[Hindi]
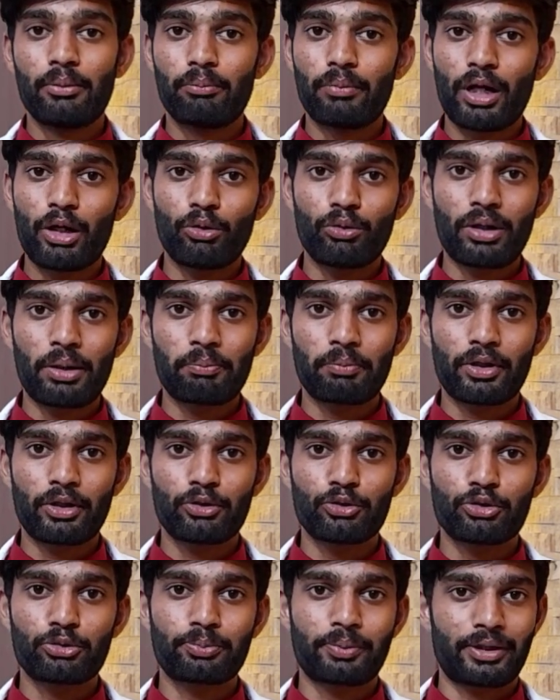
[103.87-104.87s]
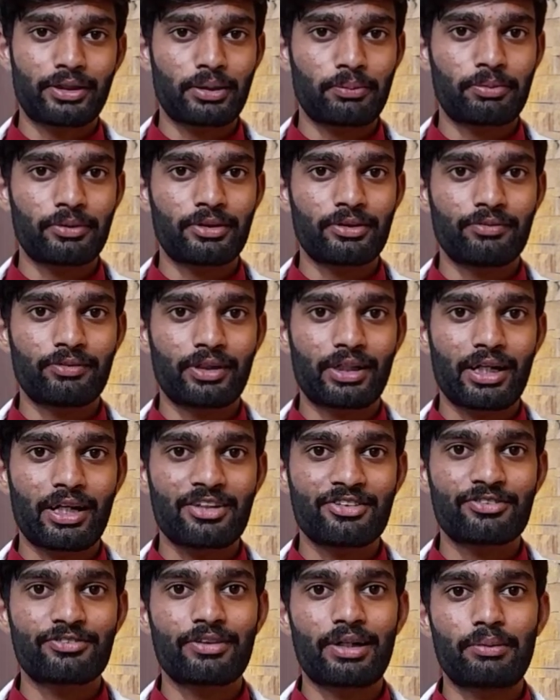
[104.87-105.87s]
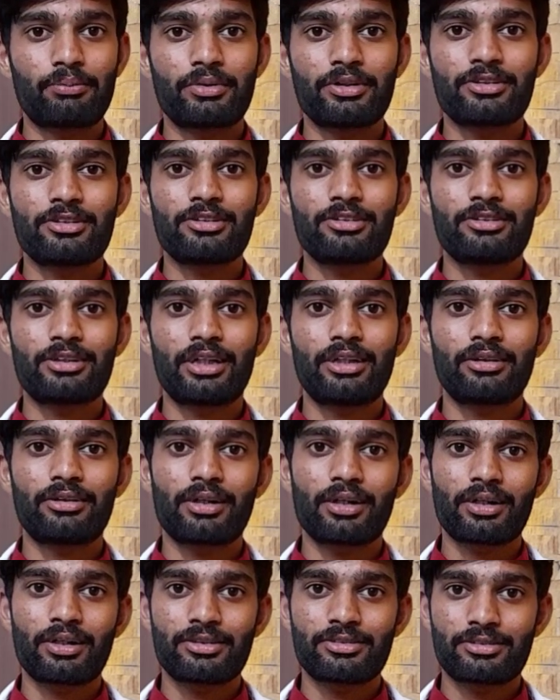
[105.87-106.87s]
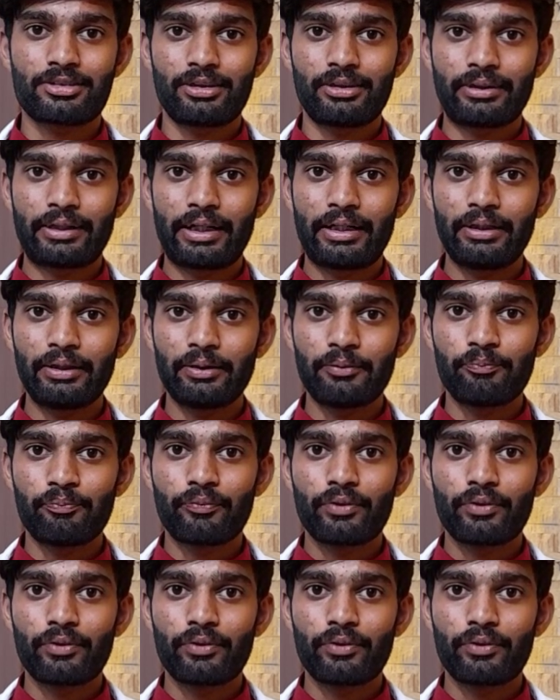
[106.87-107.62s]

मैं हूं आपका दोस्त प्रजापति विकास फार्मासिस्ट एंड ड्रग कंसल्टेंट